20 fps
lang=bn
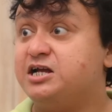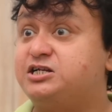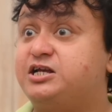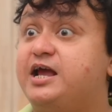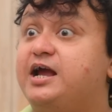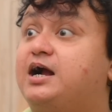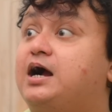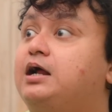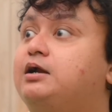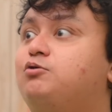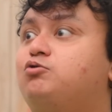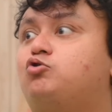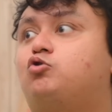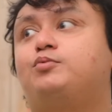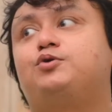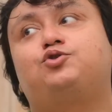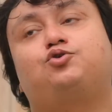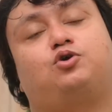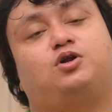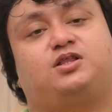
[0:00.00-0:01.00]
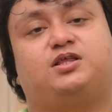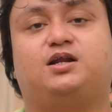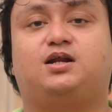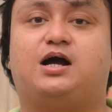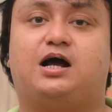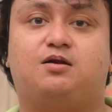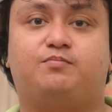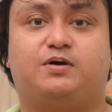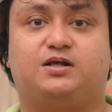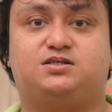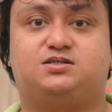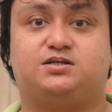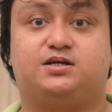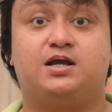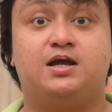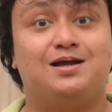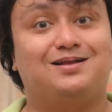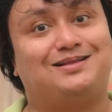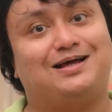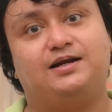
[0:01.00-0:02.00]
সেখানেও রবীন্দ্রনাথের গান বাজছে
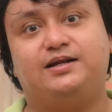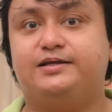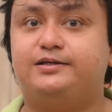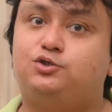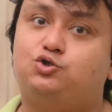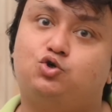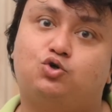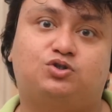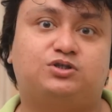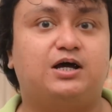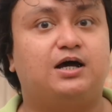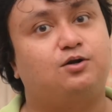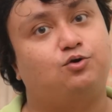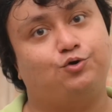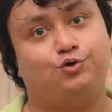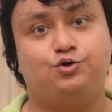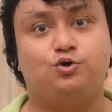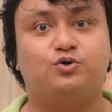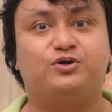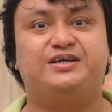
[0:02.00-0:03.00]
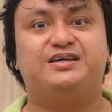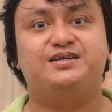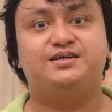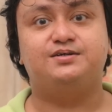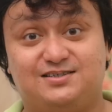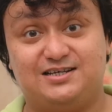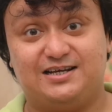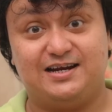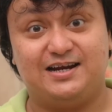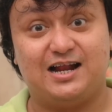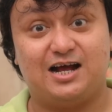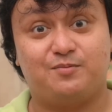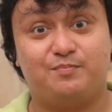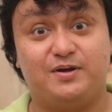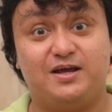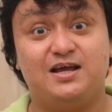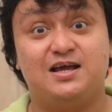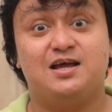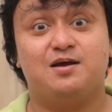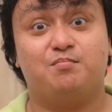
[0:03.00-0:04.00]
তার ইজ্জতটা আর রইল কি জেনে রাখবে